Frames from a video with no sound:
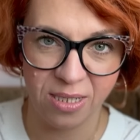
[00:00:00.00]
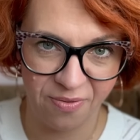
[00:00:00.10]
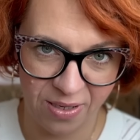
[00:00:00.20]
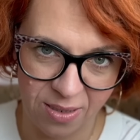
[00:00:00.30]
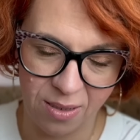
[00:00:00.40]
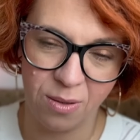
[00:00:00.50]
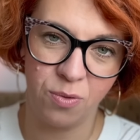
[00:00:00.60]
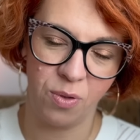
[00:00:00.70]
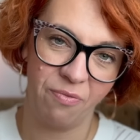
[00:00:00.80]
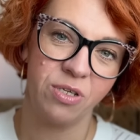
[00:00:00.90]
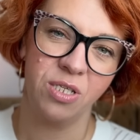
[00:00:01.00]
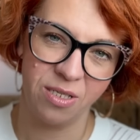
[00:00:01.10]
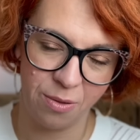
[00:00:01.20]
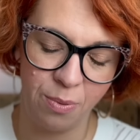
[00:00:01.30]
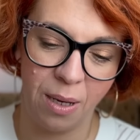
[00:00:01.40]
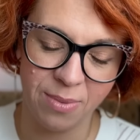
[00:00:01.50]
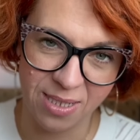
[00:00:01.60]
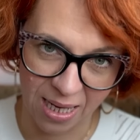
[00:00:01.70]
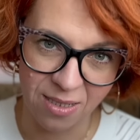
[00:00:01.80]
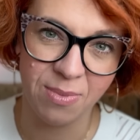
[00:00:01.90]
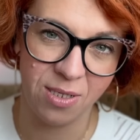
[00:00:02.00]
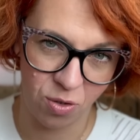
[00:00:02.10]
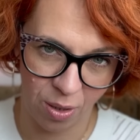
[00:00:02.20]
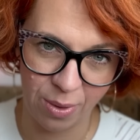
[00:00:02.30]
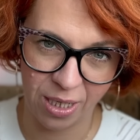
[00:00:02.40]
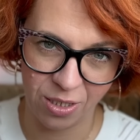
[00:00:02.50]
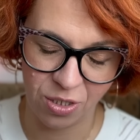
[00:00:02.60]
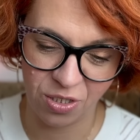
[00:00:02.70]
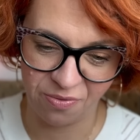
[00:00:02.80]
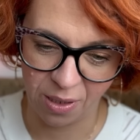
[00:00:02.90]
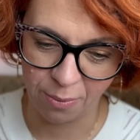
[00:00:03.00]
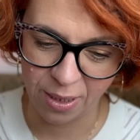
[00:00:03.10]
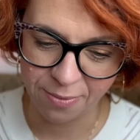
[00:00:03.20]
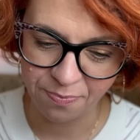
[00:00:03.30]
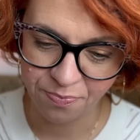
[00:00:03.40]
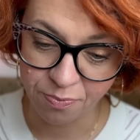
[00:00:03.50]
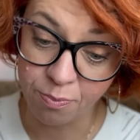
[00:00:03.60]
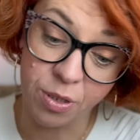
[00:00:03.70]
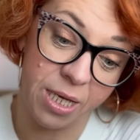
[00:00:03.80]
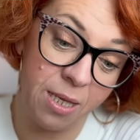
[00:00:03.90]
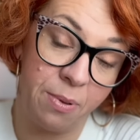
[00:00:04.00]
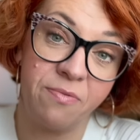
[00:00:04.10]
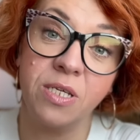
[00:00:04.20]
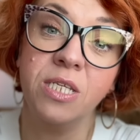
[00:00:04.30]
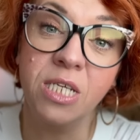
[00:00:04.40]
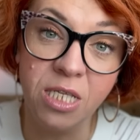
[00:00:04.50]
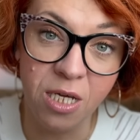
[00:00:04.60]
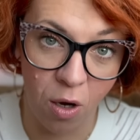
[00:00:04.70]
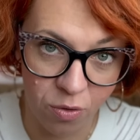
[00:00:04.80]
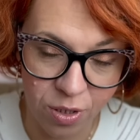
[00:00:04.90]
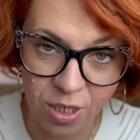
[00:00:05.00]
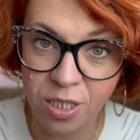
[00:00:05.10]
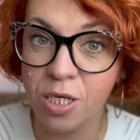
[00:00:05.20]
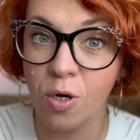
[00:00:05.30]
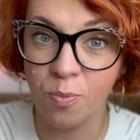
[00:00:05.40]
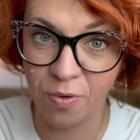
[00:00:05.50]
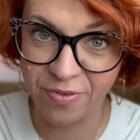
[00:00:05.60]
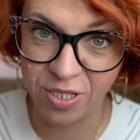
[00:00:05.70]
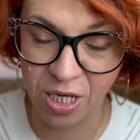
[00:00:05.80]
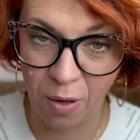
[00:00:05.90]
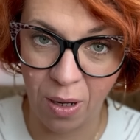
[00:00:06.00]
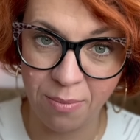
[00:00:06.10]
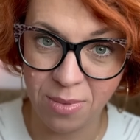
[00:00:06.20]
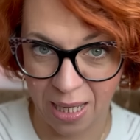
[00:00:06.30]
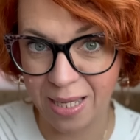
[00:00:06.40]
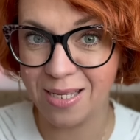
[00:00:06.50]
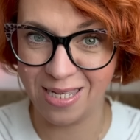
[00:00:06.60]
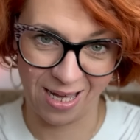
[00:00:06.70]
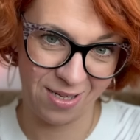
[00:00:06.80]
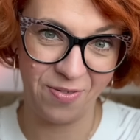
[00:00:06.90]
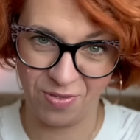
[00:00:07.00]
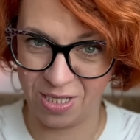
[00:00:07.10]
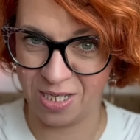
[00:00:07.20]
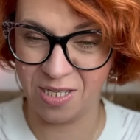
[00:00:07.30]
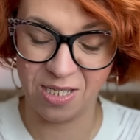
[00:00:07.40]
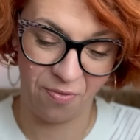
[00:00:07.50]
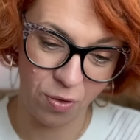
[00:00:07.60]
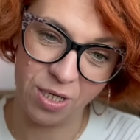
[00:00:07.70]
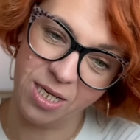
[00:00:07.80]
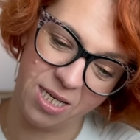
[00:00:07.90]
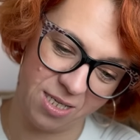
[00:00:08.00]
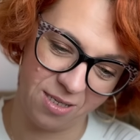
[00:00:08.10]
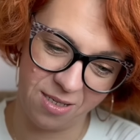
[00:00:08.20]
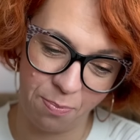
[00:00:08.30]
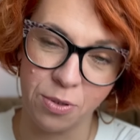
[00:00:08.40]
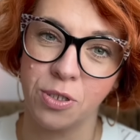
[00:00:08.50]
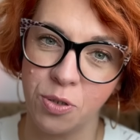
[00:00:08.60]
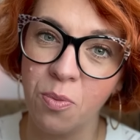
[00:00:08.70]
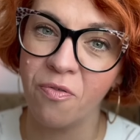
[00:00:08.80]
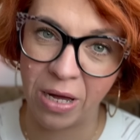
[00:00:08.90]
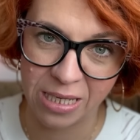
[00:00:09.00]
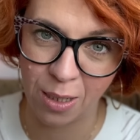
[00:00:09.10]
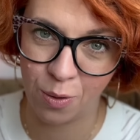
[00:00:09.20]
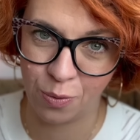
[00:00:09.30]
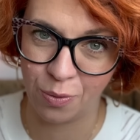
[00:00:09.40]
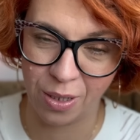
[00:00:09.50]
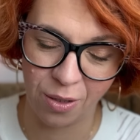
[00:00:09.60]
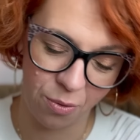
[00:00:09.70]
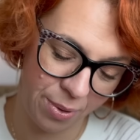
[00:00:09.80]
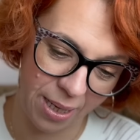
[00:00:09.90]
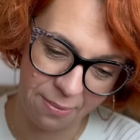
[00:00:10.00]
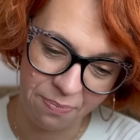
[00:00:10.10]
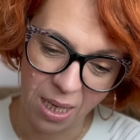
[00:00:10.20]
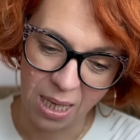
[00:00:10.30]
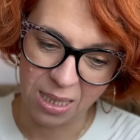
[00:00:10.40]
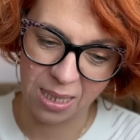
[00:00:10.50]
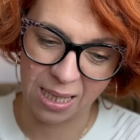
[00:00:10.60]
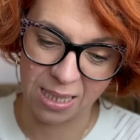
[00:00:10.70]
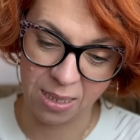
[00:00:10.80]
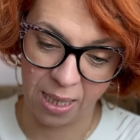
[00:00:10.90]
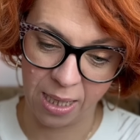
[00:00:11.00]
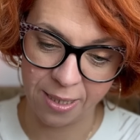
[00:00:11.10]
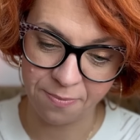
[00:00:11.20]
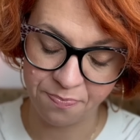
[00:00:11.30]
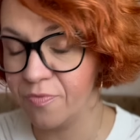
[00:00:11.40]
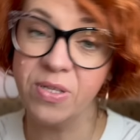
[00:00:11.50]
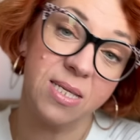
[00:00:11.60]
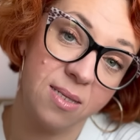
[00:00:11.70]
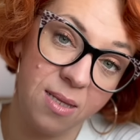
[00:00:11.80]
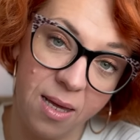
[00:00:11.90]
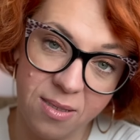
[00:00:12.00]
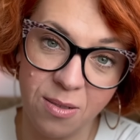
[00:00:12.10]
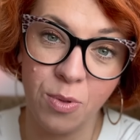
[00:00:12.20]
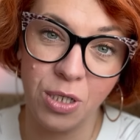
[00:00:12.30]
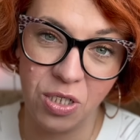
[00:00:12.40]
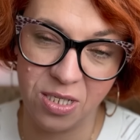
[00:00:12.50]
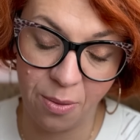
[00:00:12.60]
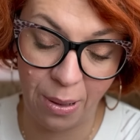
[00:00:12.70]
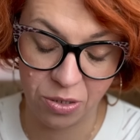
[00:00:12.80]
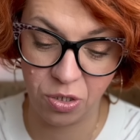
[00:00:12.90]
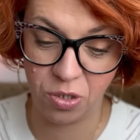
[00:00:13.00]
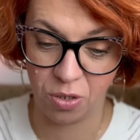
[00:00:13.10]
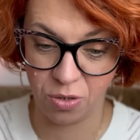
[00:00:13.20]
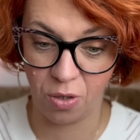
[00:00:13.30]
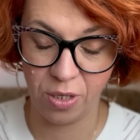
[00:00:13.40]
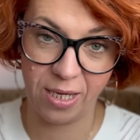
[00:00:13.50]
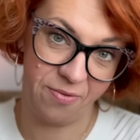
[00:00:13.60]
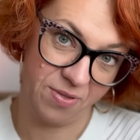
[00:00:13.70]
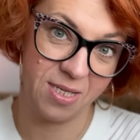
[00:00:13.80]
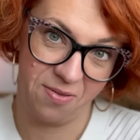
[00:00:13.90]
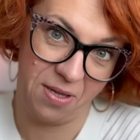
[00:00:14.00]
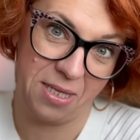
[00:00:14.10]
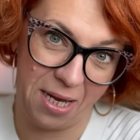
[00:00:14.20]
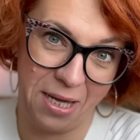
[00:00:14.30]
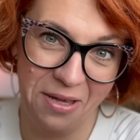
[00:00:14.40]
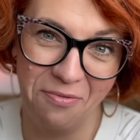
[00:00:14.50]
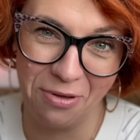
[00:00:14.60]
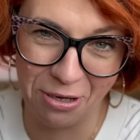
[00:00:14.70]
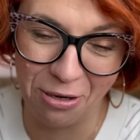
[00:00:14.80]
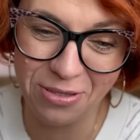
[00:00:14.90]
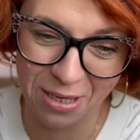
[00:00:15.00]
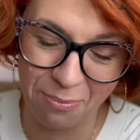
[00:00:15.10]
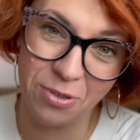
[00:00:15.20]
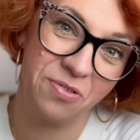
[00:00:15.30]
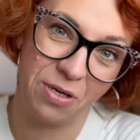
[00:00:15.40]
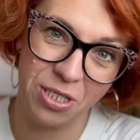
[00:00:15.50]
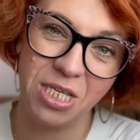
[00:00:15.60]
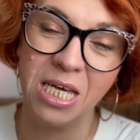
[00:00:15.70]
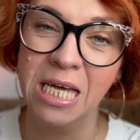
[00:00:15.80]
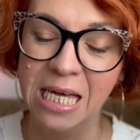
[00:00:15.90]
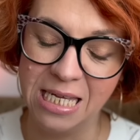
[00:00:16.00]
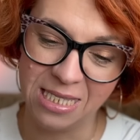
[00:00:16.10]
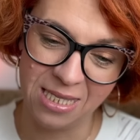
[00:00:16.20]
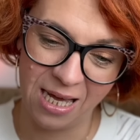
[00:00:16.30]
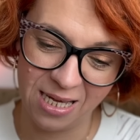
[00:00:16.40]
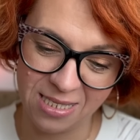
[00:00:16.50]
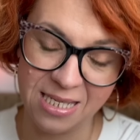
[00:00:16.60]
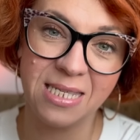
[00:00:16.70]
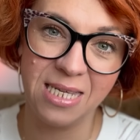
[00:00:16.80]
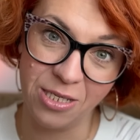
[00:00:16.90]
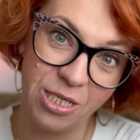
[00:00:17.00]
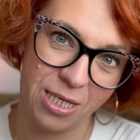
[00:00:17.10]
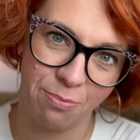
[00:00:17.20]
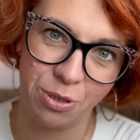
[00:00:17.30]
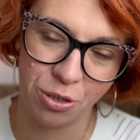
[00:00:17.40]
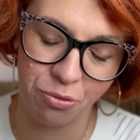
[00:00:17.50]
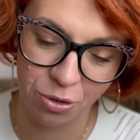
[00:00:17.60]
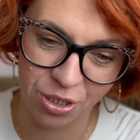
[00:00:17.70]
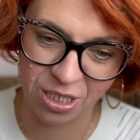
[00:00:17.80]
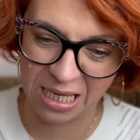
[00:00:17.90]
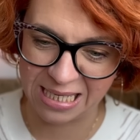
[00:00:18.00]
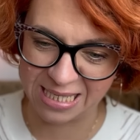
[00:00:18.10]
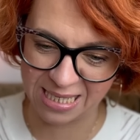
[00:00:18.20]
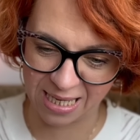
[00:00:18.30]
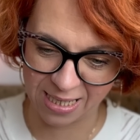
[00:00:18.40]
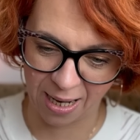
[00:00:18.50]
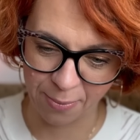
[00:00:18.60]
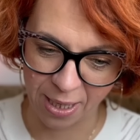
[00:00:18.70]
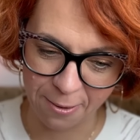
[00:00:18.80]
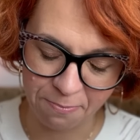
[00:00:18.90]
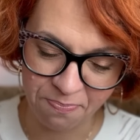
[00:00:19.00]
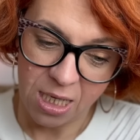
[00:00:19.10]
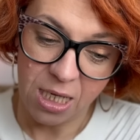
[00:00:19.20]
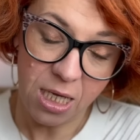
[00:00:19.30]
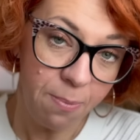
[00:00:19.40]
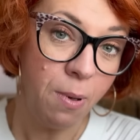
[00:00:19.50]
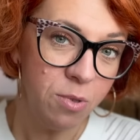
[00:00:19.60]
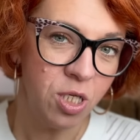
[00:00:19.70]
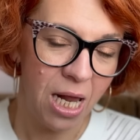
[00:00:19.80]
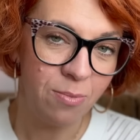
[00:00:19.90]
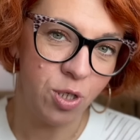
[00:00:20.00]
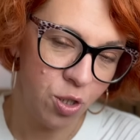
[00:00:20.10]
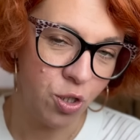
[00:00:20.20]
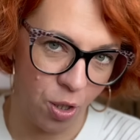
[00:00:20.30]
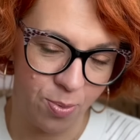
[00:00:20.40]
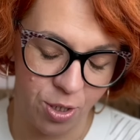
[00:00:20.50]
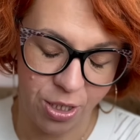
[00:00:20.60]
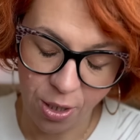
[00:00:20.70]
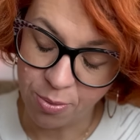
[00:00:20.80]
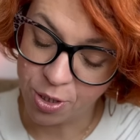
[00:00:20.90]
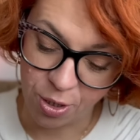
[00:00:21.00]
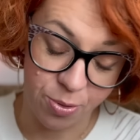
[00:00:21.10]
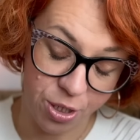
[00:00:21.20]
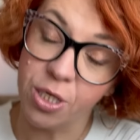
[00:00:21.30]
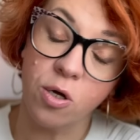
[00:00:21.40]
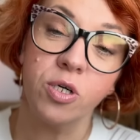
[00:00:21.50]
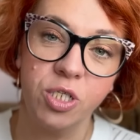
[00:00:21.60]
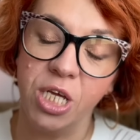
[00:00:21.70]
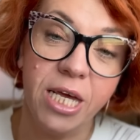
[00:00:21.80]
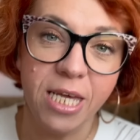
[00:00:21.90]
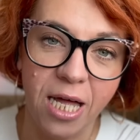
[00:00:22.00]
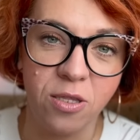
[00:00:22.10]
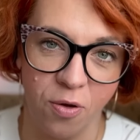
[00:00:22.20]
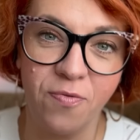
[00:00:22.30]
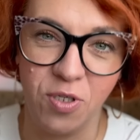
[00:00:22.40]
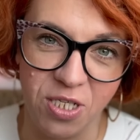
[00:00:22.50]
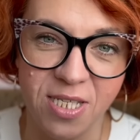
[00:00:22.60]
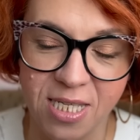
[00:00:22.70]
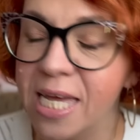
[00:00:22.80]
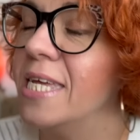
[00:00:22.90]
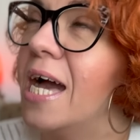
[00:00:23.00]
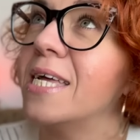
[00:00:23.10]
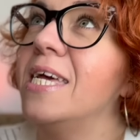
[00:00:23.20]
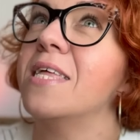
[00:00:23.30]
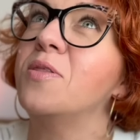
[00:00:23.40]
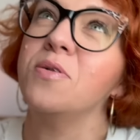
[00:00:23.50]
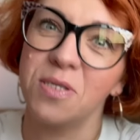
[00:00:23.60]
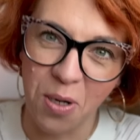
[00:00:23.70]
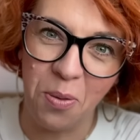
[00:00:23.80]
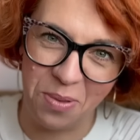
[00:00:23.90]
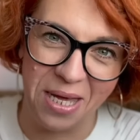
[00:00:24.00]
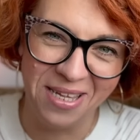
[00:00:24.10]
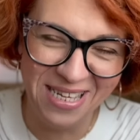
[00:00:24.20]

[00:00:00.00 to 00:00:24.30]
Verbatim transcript: swetry, które właśnie zrobiłam zanim zaczęłam kręcić filmy, bo tak naprawdę nigdy o nich nie opowiedziałam, tak jak w tych swoich e, podsumowaniach, które robię na kanale. Więc jedyne, co mogliście zobaczyć, to to, jak w tych swetrach wyglądam, bądź właśnie na tych zdjęciach z przeszłości na Instagramie. I pomyślałam, że no dobrze, dobrze, dobrze, tylko gdzie ja to wcisnę? Jak ja to zrobię?